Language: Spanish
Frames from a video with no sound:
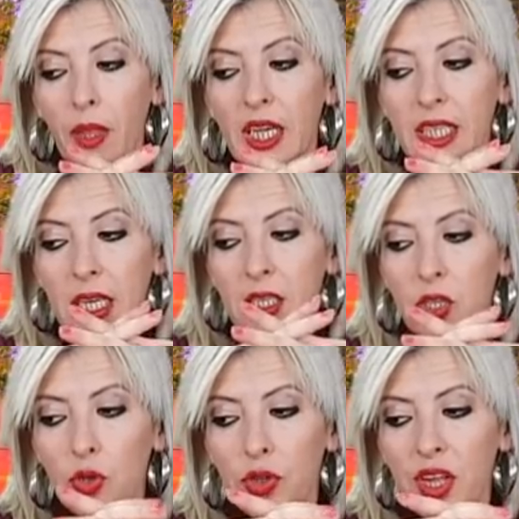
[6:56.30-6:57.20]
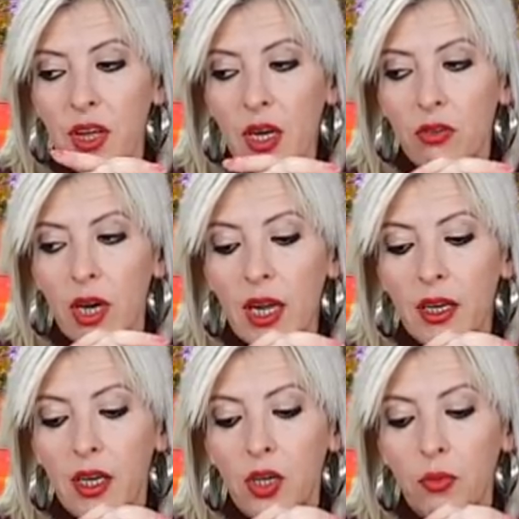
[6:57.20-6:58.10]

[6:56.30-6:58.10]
estáis en sociedad con alguien,